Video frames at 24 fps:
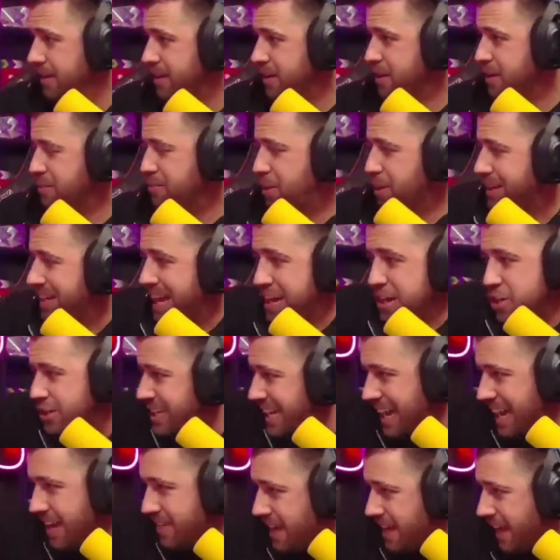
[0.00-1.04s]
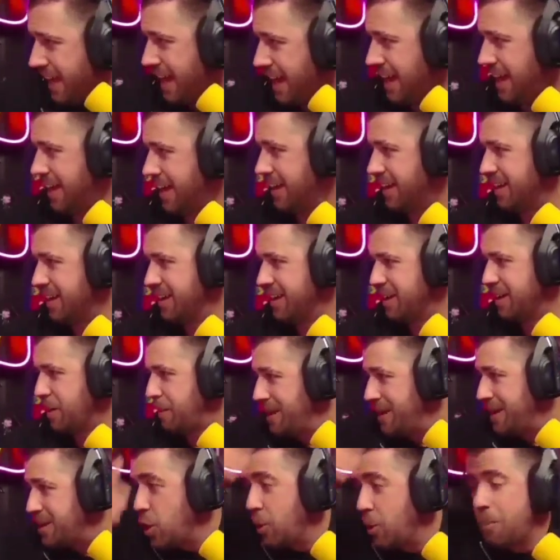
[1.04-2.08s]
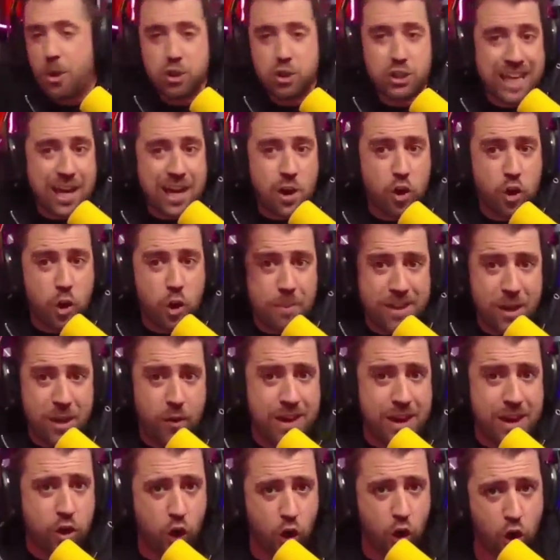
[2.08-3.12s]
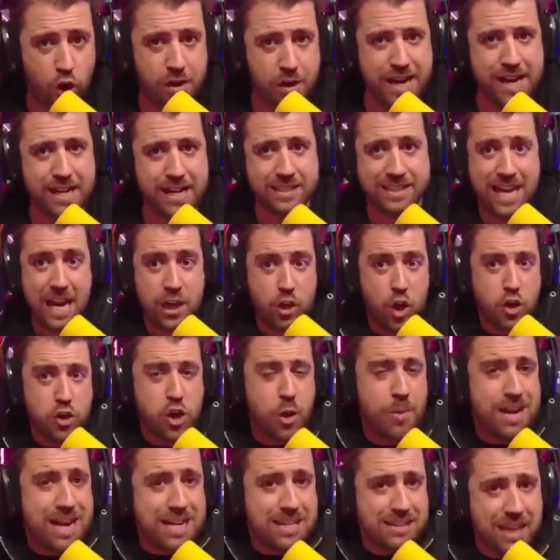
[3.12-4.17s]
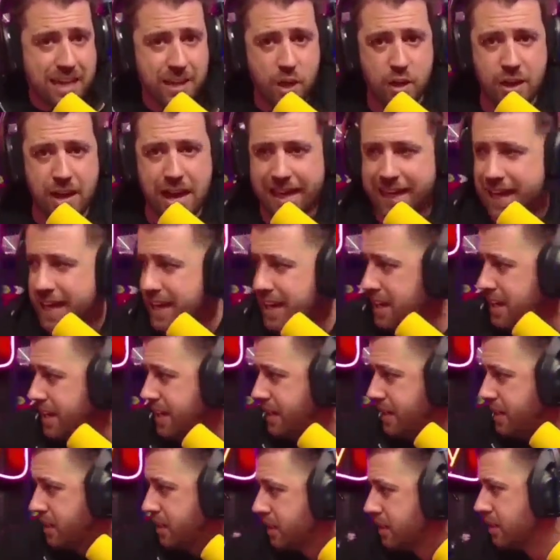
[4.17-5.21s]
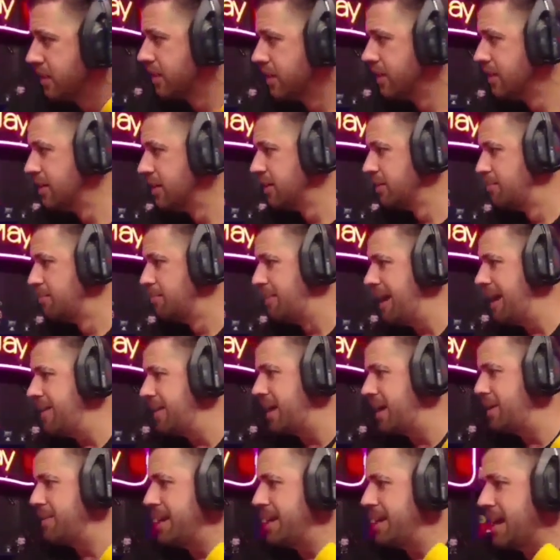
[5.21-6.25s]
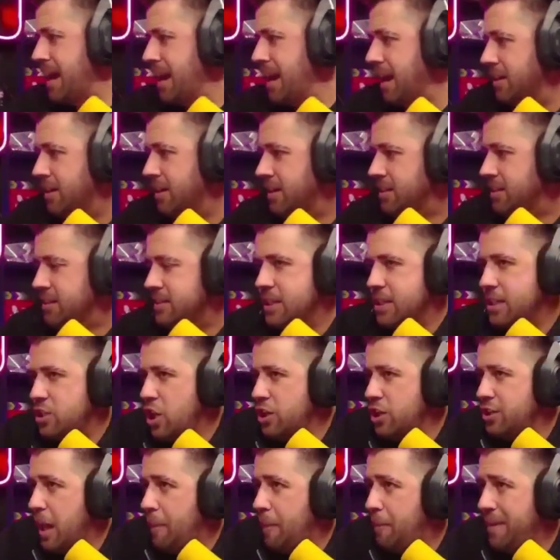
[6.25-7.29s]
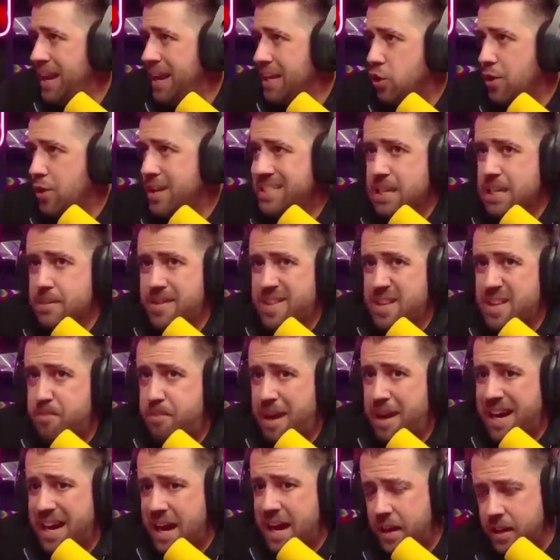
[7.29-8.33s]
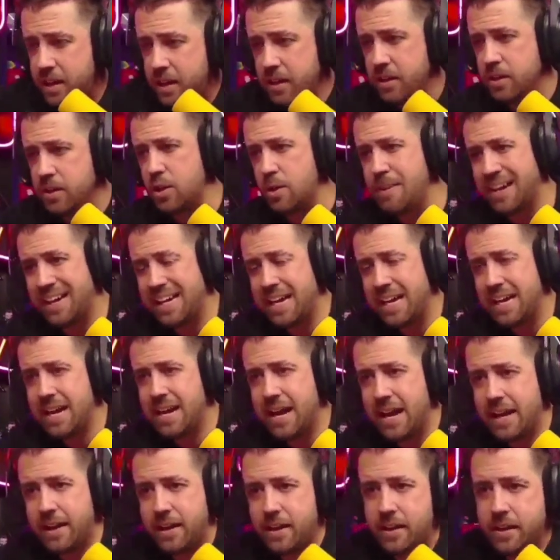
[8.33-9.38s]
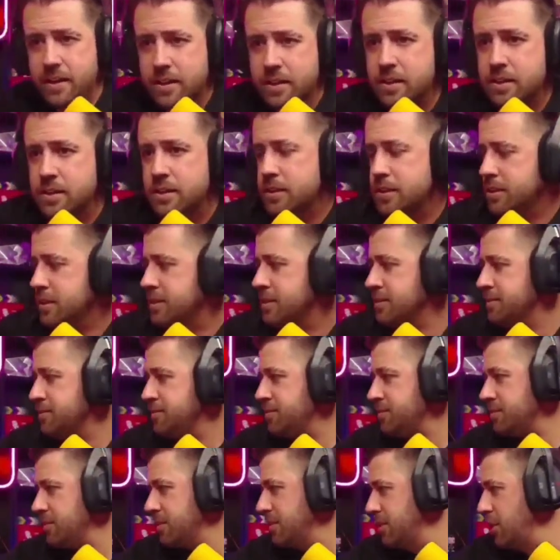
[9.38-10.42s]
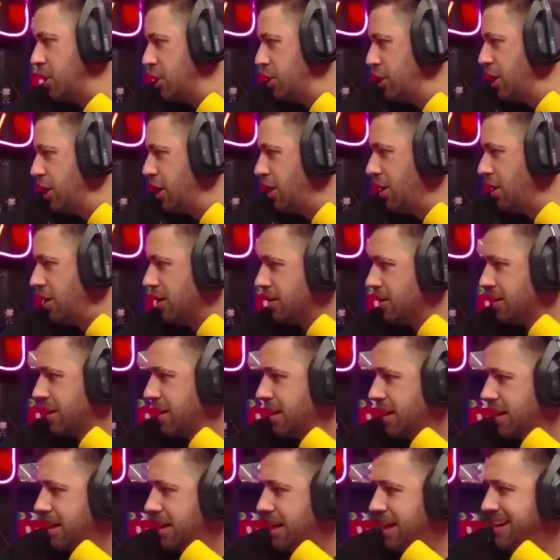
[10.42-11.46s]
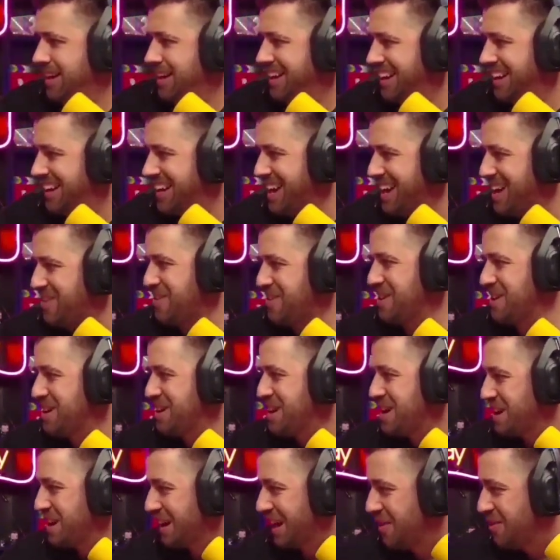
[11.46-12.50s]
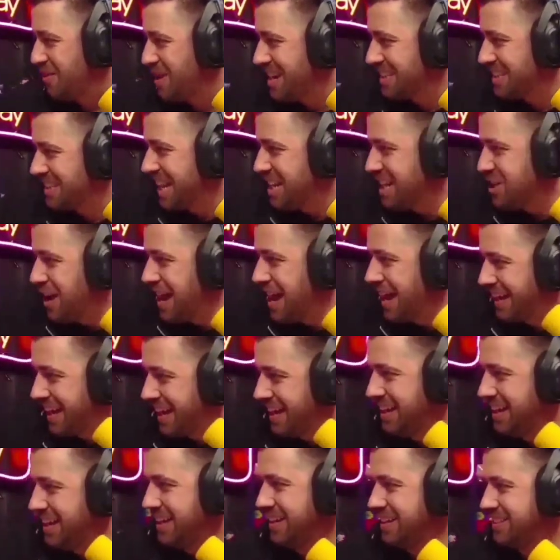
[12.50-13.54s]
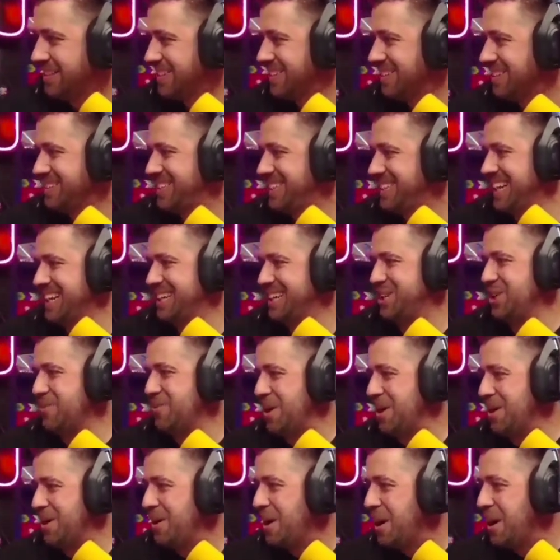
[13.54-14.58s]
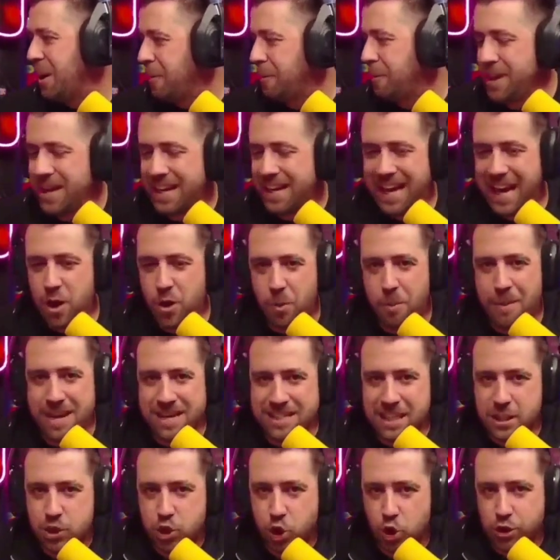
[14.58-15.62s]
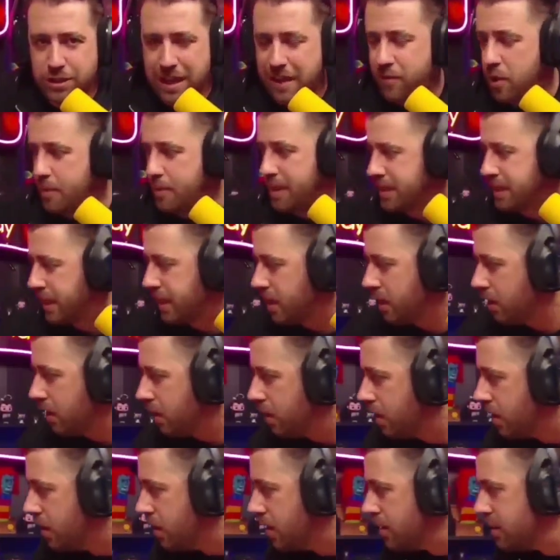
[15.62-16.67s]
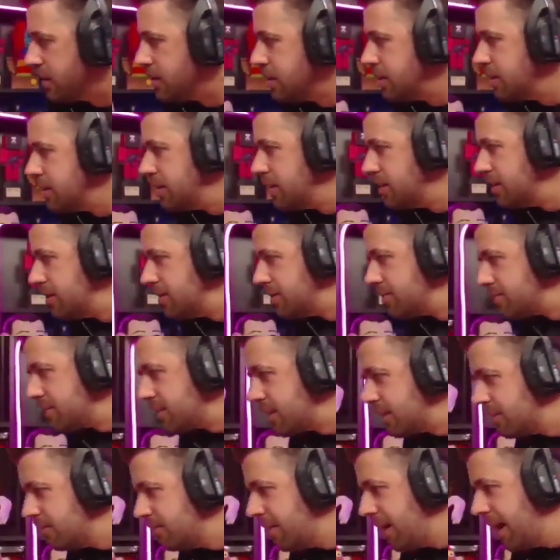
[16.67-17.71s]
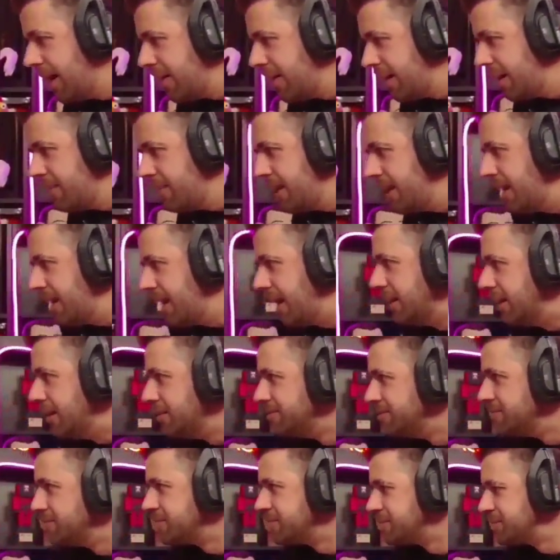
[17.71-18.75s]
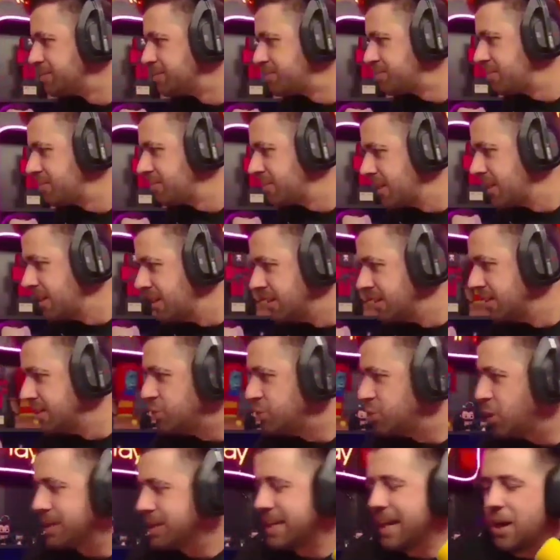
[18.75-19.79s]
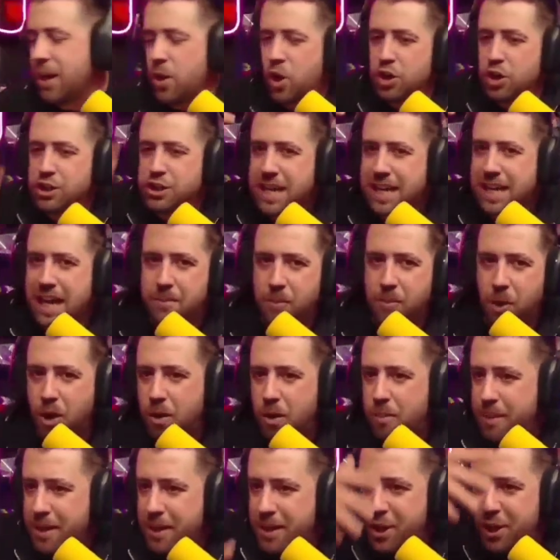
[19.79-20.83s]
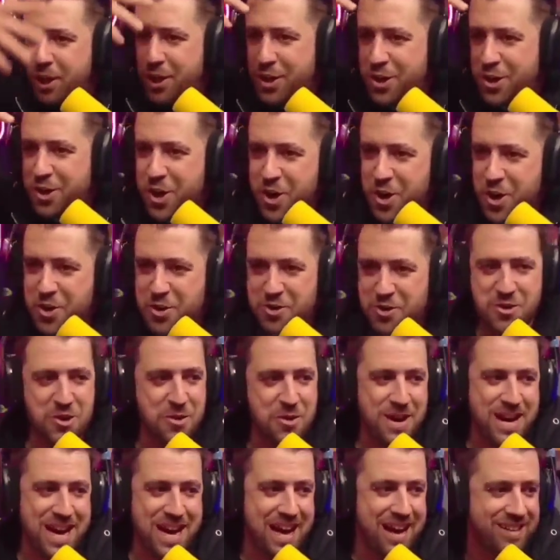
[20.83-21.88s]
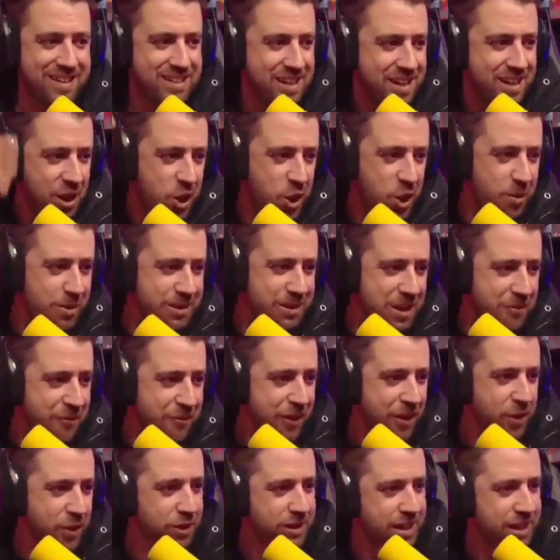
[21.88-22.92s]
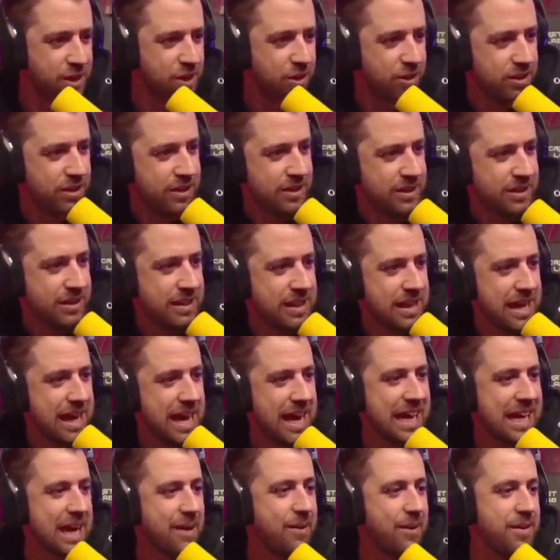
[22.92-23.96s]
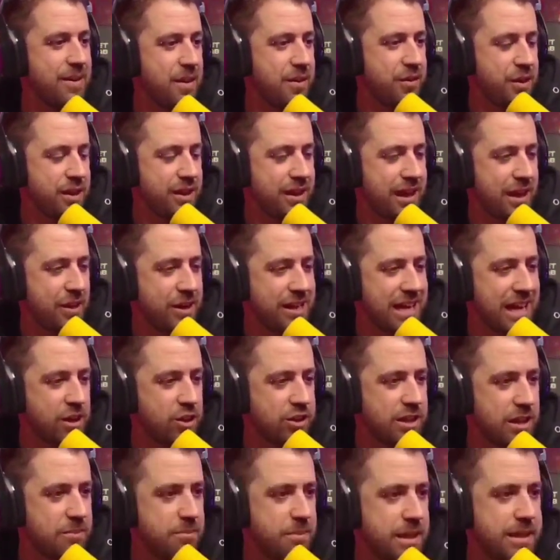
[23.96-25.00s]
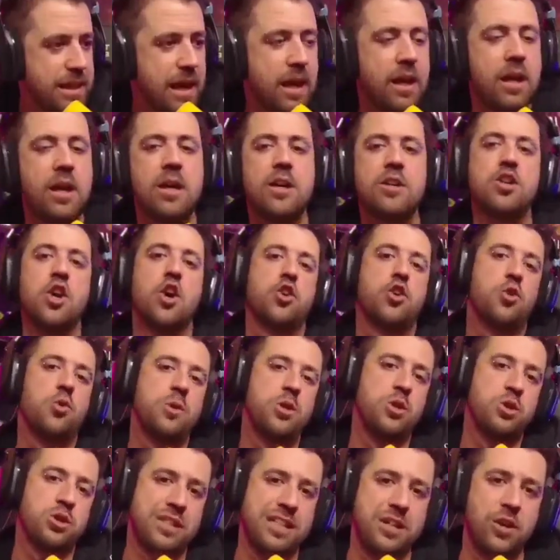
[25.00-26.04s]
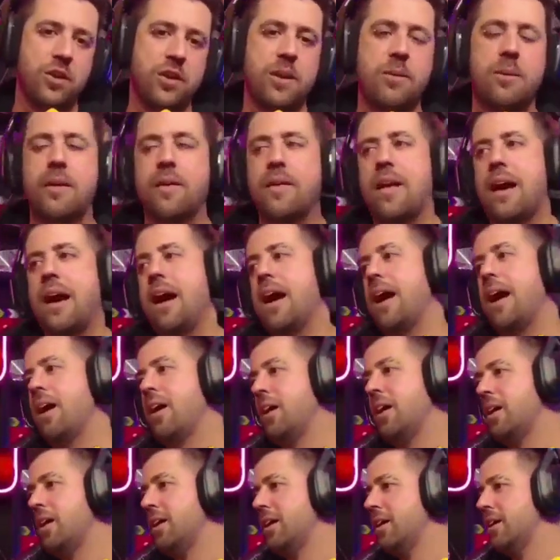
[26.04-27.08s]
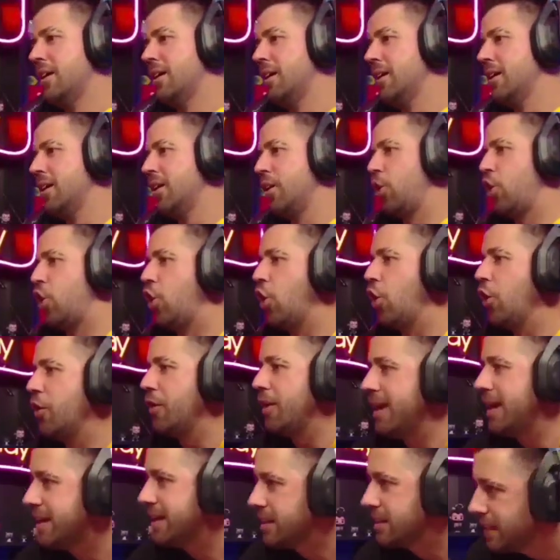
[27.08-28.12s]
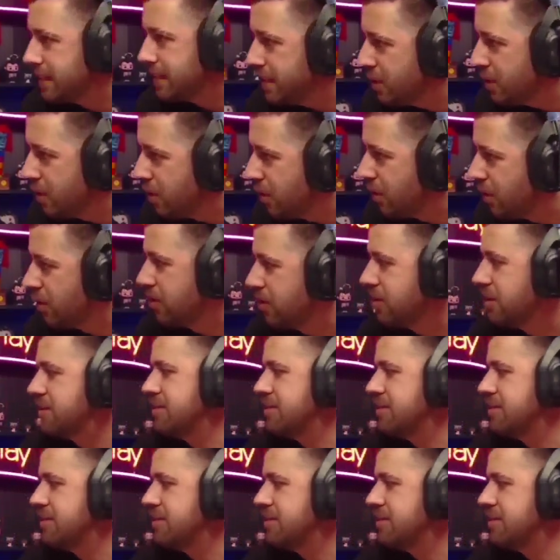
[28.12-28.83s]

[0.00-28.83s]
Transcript: Porque no sé qué dije. Pilló un mosqueo conmigo de cojones. ¿Qué coño voy a estar yo en la Kirli? Madre mía. Si yo entro al plato Es y me disparan. No me quieren ahí. No, no. ¿Qué, qué voy a estar yo en la Kirli? Si estuvo piqué un mes insultándome, tío. Madre mía. Suerte que luego se calmó, pero no, no veas cómo se enfadó, tío. Acaba de decir que ahora ya no te invita. No, Rubius, tío, de verdad. Joder, tío.